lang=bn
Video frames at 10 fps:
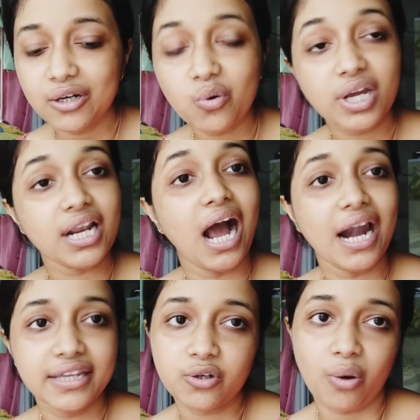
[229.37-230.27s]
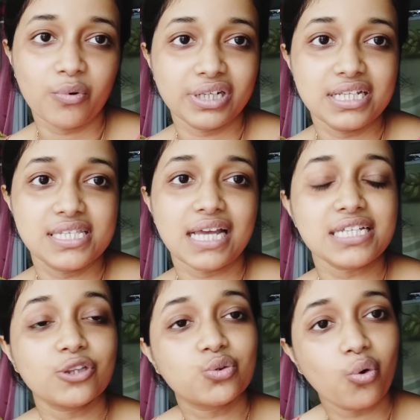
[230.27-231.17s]
লোকের হাড়ির খবর নিচ্ছে
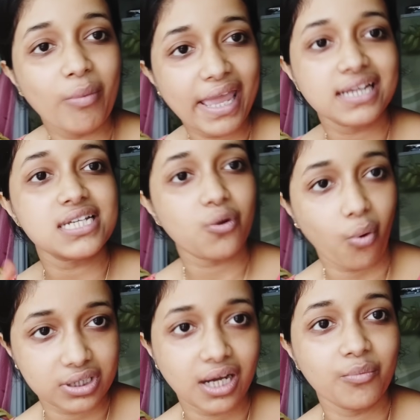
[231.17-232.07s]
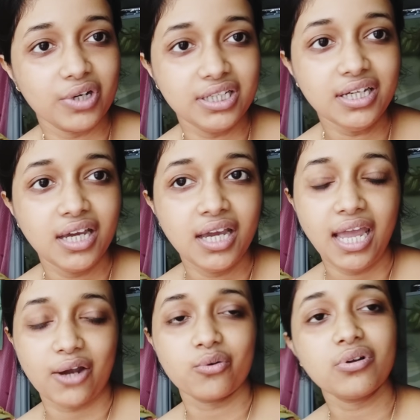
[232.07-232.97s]
আচ্ছা তোমায় একটা কথা বলি
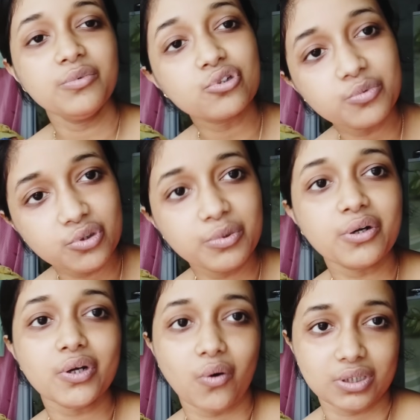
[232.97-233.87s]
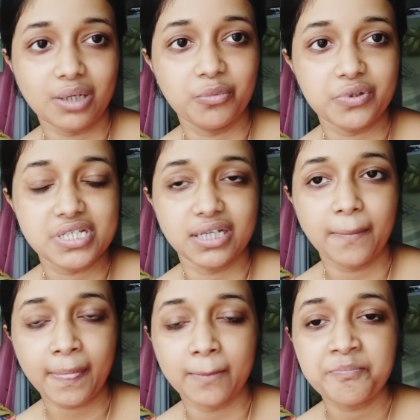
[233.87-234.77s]
এখন আমি তুমি তুমি করে কথা বলছি
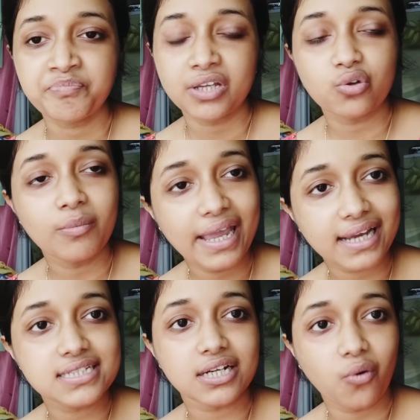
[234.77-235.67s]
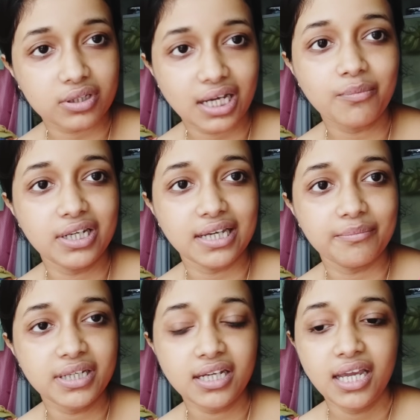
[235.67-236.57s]
হুম তোমায় একটা কথা বলি
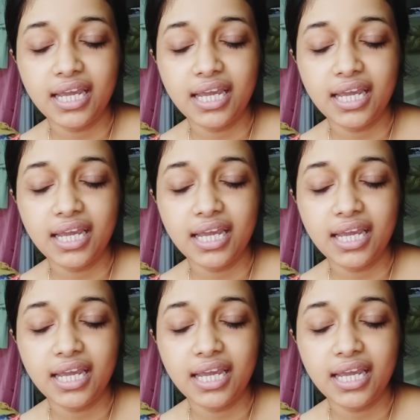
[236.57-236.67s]
আমি